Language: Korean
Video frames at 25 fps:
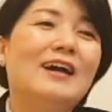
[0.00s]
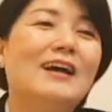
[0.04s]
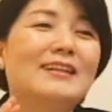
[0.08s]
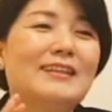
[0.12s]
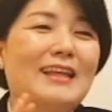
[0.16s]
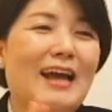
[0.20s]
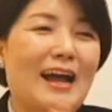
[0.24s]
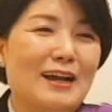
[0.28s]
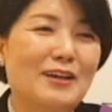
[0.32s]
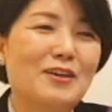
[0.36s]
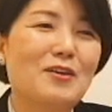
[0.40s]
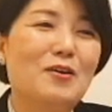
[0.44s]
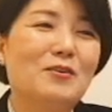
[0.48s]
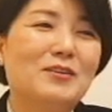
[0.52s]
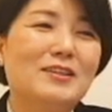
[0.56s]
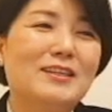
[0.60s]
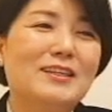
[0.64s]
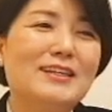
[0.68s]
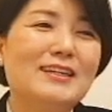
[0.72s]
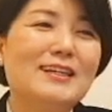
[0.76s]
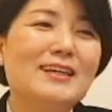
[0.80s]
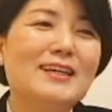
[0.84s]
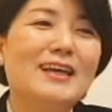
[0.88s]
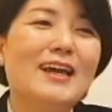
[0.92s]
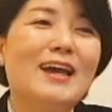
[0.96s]

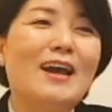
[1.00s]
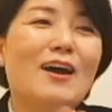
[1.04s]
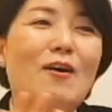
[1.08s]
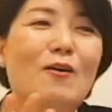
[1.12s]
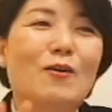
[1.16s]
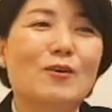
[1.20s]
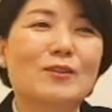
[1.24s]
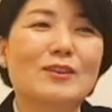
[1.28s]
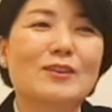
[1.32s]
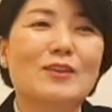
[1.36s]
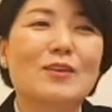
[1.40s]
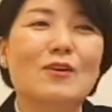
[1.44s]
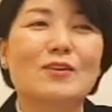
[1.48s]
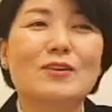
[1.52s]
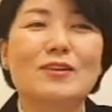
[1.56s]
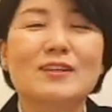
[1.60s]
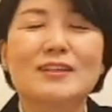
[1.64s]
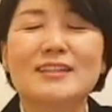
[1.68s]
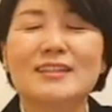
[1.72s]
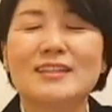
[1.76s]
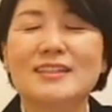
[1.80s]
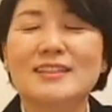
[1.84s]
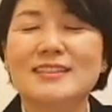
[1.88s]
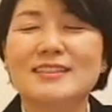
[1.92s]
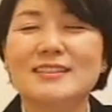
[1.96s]
당연히
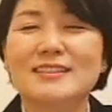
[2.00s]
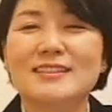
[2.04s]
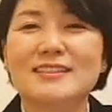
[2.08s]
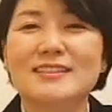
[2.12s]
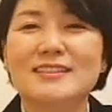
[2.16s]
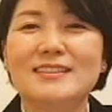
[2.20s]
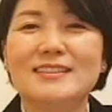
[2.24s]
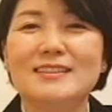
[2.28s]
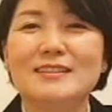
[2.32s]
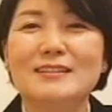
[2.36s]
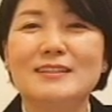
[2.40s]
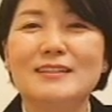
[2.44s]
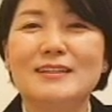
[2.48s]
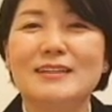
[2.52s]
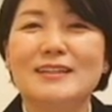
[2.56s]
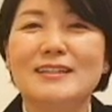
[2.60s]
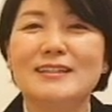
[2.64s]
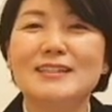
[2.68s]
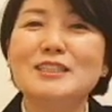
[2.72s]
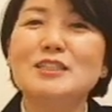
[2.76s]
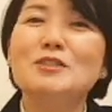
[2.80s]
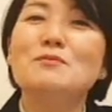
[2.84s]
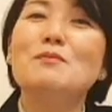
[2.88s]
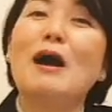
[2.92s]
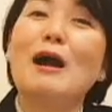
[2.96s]
어떤 그
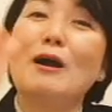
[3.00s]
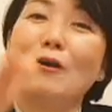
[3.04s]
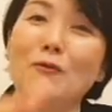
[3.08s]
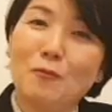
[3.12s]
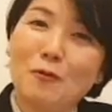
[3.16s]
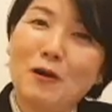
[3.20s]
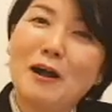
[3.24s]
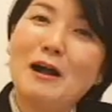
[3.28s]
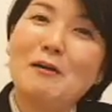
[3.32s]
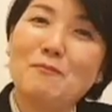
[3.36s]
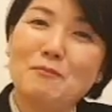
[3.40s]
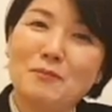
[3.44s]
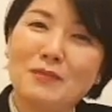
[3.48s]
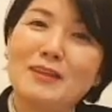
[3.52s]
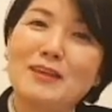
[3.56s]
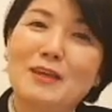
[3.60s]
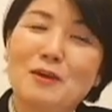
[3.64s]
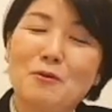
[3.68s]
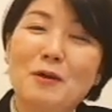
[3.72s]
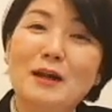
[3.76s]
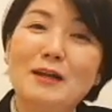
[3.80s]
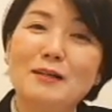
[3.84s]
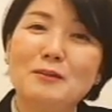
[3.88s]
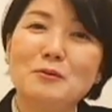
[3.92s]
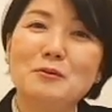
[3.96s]
음악과 함께
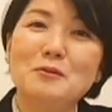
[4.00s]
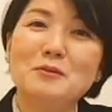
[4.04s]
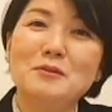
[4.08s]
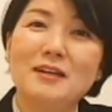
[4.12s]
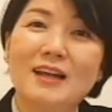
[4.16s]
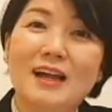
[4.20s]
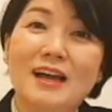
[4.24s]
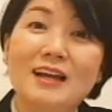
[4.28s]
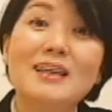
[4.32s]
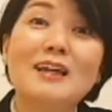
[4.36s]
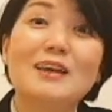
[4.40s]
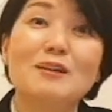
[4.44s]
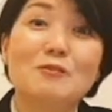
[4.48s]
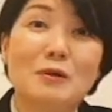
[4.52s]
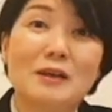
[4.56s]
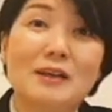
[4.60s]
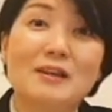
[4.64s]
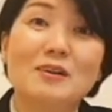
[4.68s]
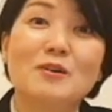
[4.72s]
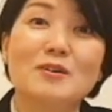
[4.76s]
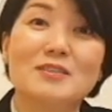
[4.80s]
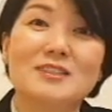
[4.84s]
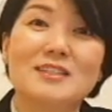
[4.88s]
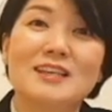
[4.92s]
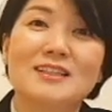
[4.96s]
활동을 하게 될
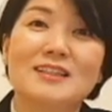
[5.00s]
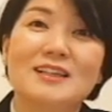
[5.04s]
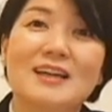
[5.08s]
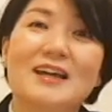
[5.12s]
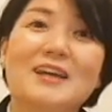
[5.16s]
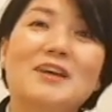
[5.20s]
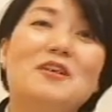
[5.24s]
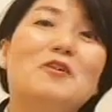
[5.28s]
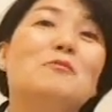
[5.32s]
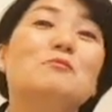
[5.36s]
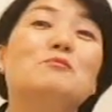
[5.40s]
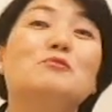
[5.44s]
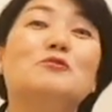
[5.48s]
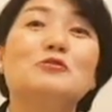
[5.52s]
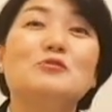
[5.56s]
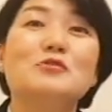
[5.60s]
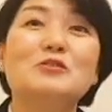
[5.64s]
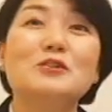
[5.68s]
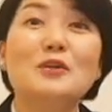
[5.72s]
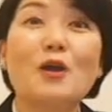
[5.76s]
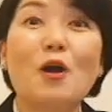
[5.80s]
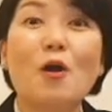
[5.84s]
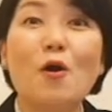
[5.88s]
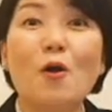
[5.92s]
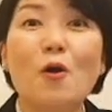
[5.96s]
거잖아요.
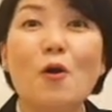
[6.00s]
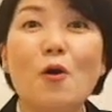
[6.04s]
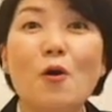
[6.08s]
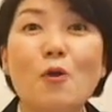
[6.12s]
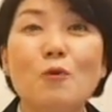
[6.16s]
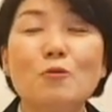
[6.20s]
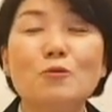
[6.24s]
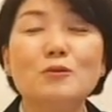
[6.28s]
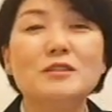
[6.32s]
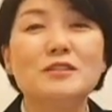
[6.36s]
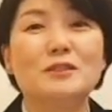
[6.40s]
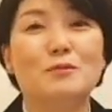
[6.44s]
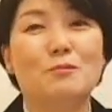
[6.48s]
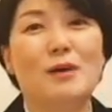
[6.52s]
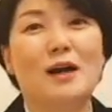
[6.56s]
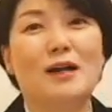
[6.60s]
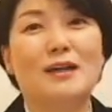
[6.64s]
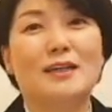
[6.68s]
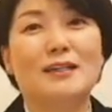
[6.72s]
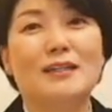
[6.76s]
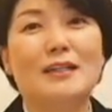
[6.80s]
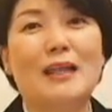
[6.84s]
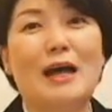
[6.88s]
부드러운 음악이